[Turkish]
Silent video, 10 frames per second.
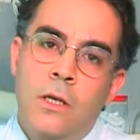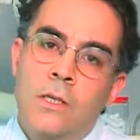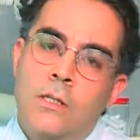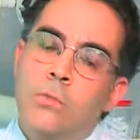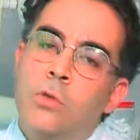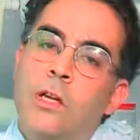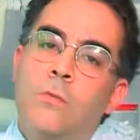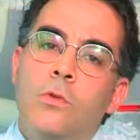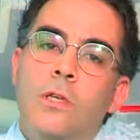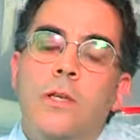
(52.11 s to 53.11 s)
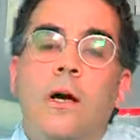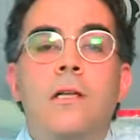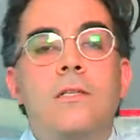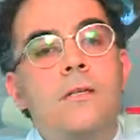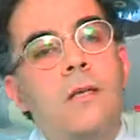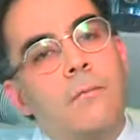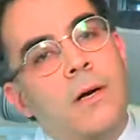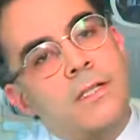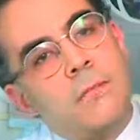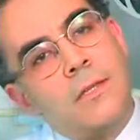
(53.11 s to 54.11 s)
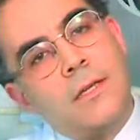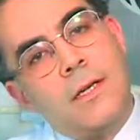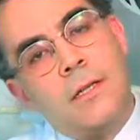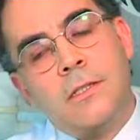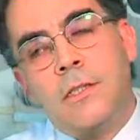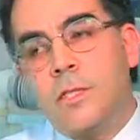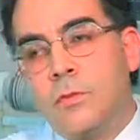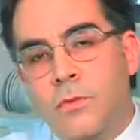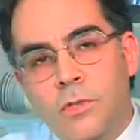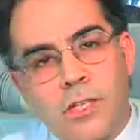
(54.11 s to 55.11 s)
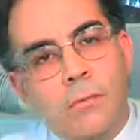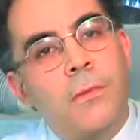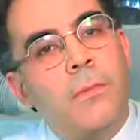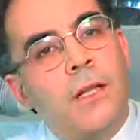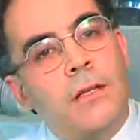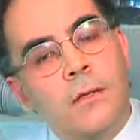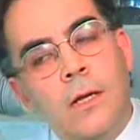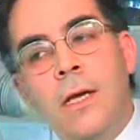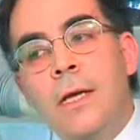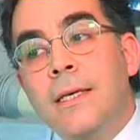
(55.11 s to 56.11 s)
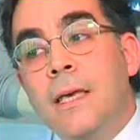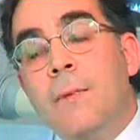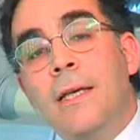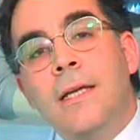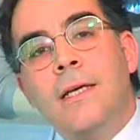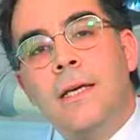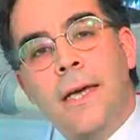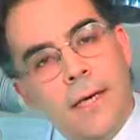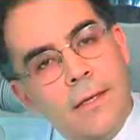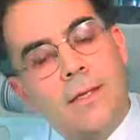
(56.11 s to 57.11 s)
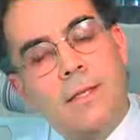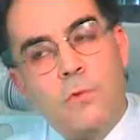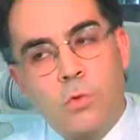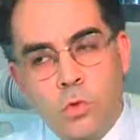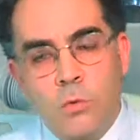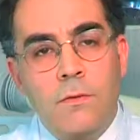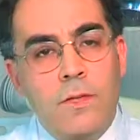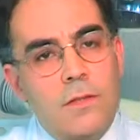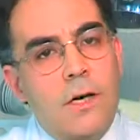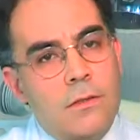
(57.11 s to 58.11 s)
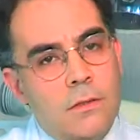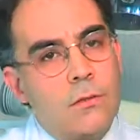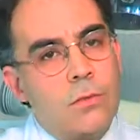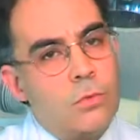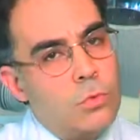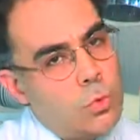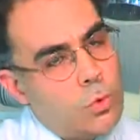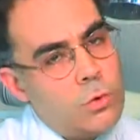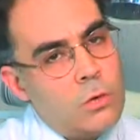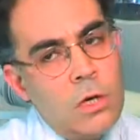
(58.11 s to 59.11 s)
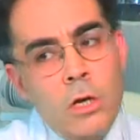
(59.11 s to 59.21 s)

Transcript: İşte bu dönemde özellikle ağız alınan bazı materyaller, işte dişi fırçalamaya bağlı gebelik, gagging dediğimiz kusma refleksinin arttığını duyuyoruz.